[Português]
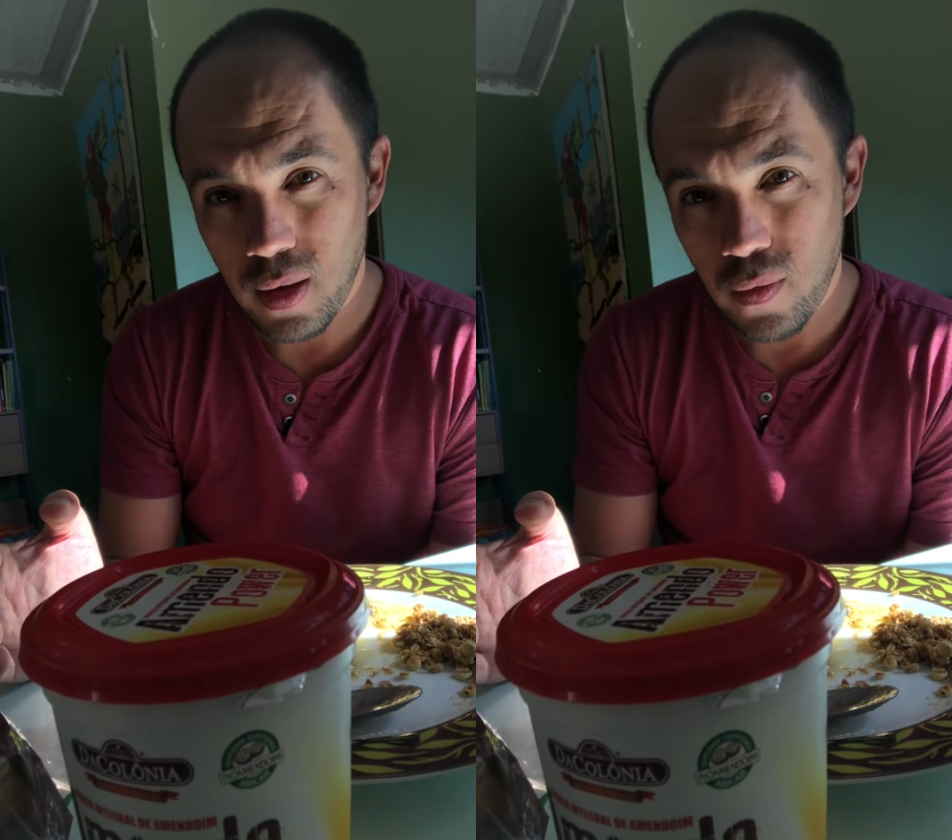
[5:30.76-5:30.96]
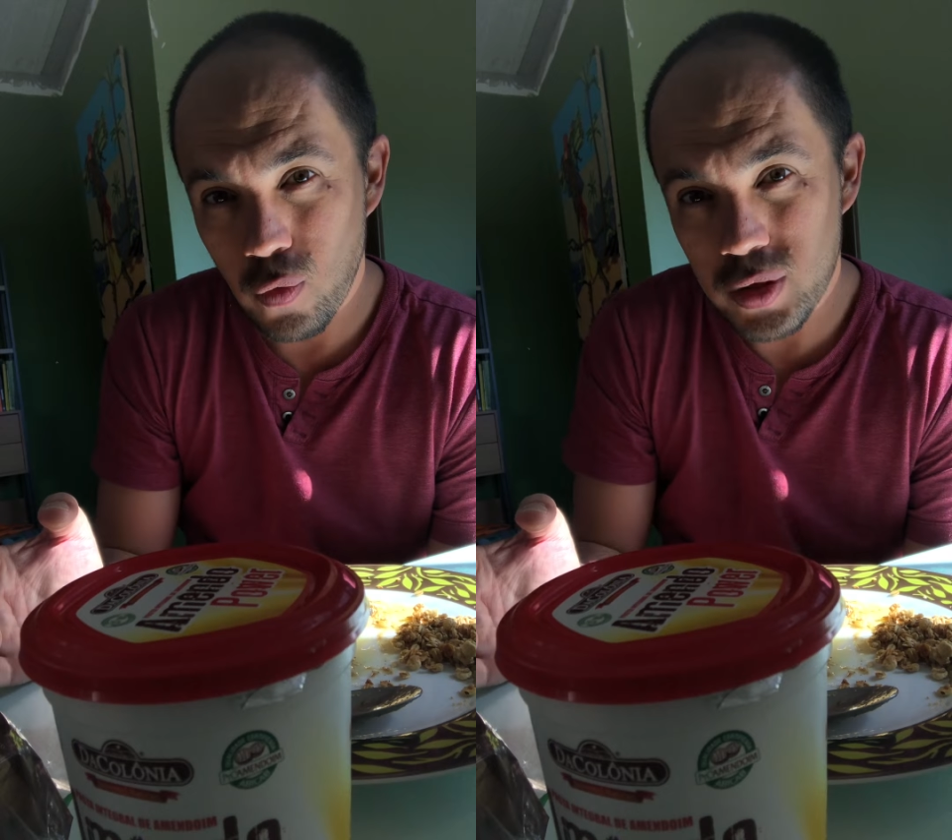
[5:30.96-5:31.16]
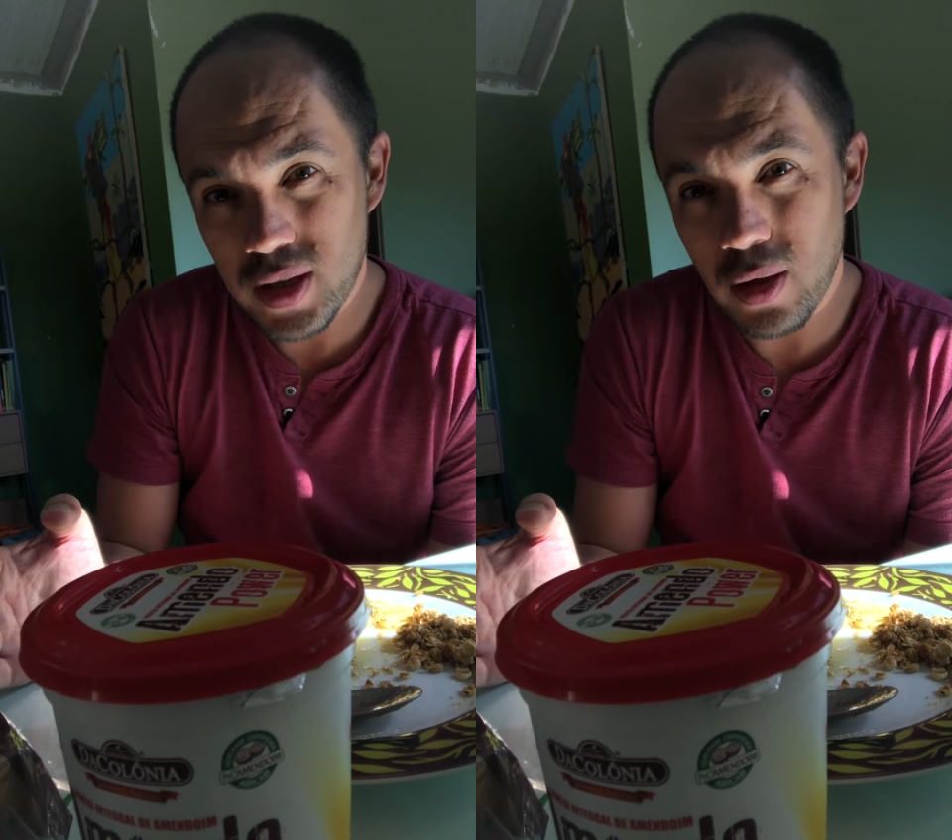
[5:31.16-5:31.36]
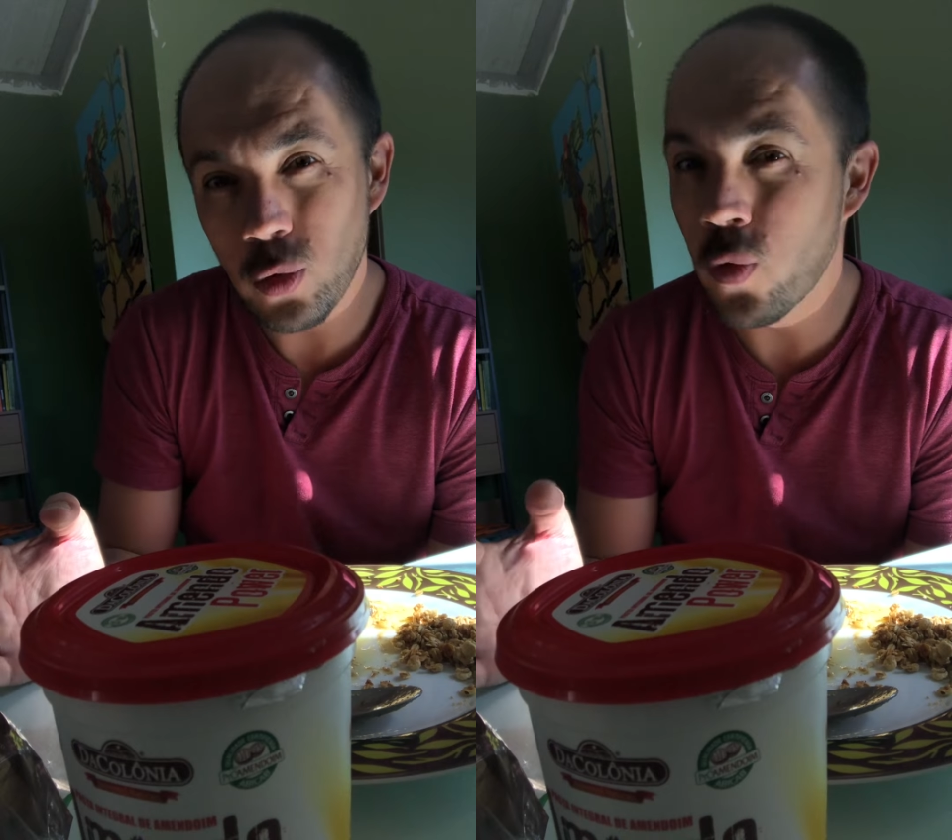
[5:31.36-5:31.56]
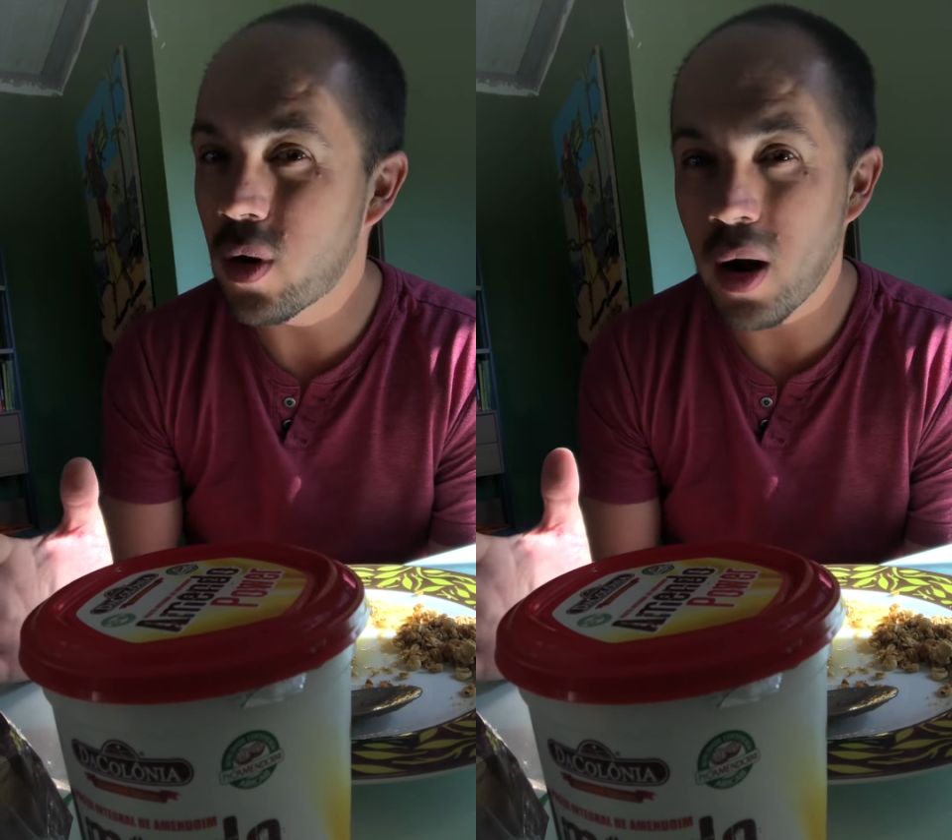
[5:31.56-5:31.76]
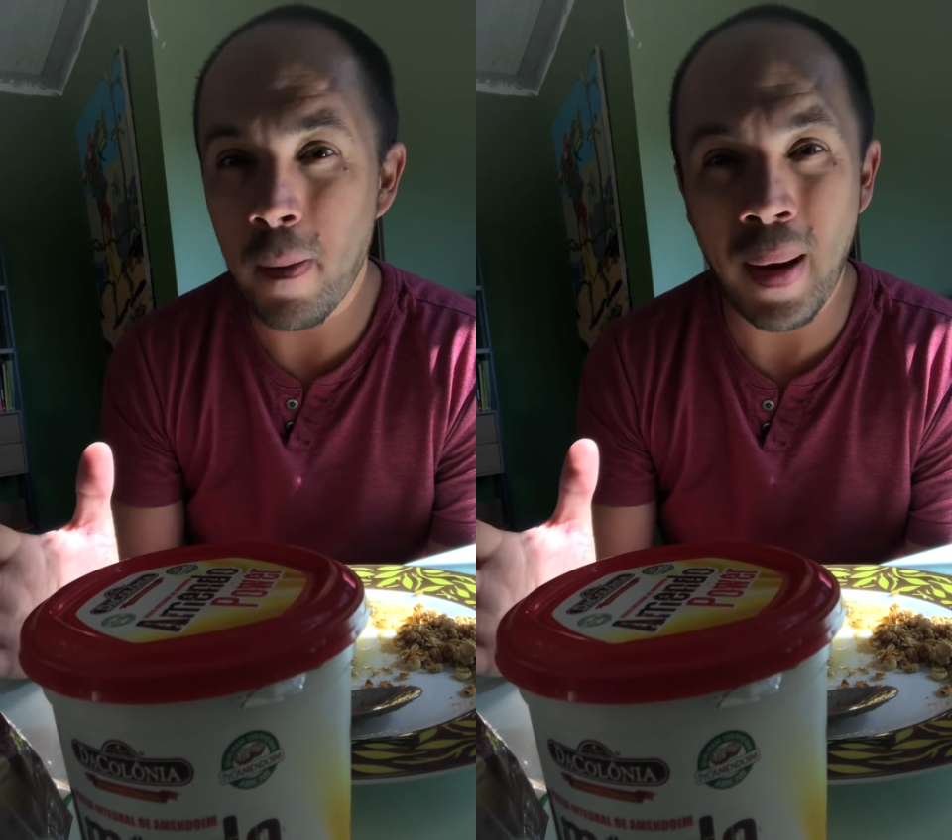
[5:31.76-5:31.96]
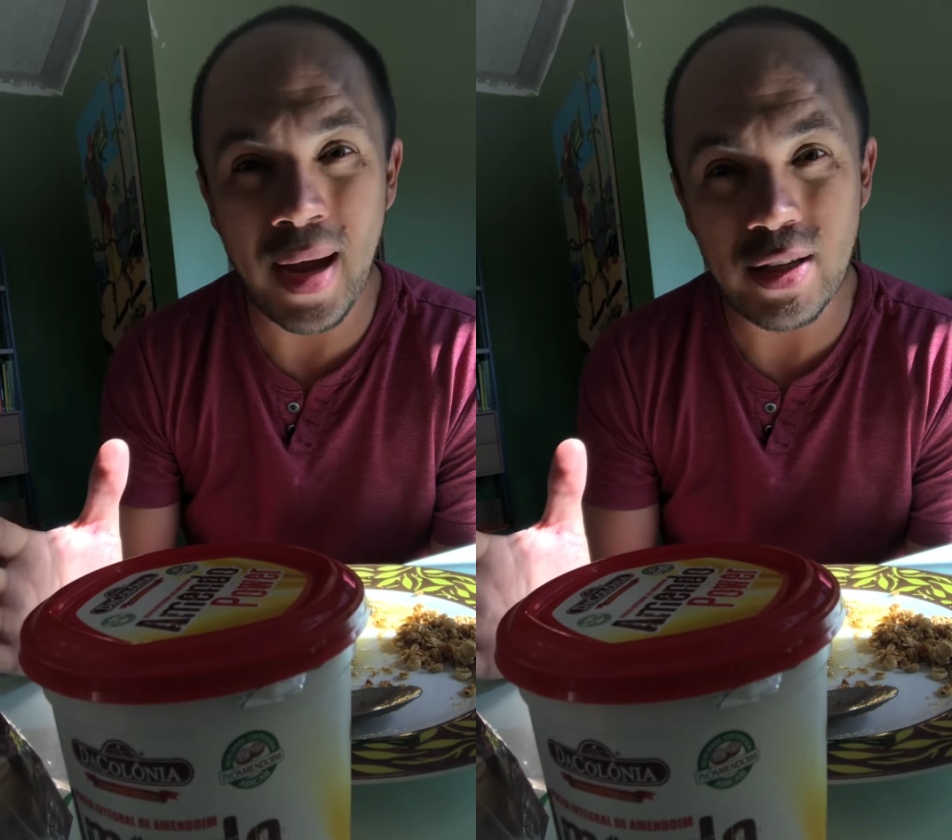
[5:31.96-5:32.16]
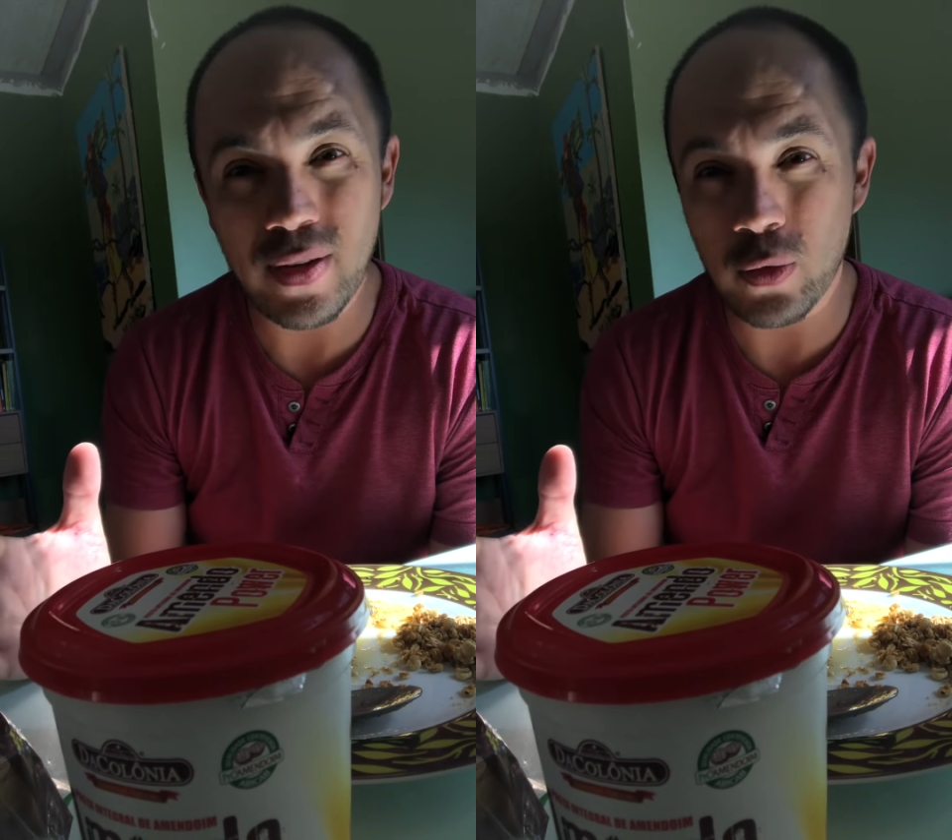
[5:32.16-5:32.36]
você nunca
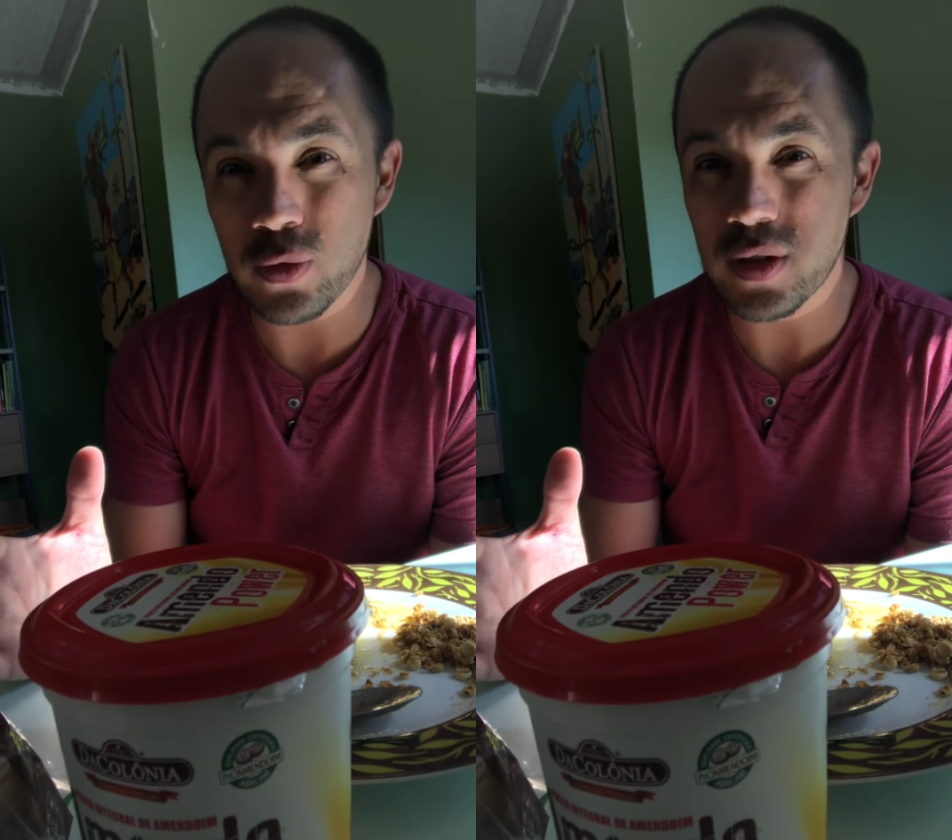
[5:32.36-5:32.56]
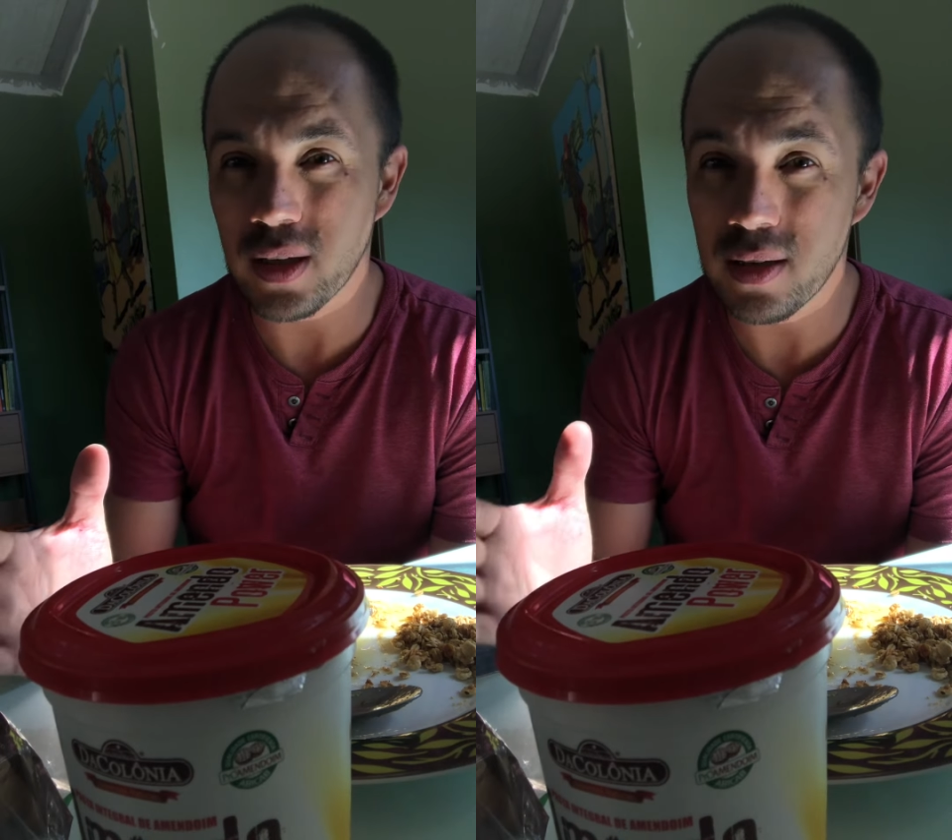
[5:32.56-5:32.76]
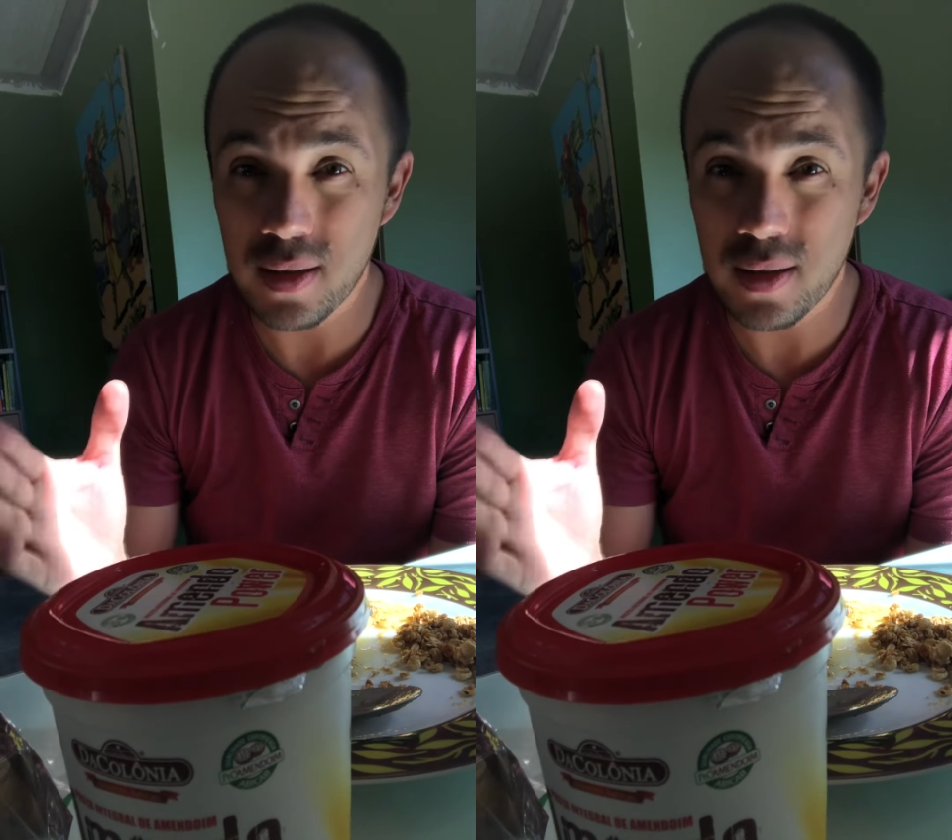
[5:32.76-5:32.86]
mais vai conseguir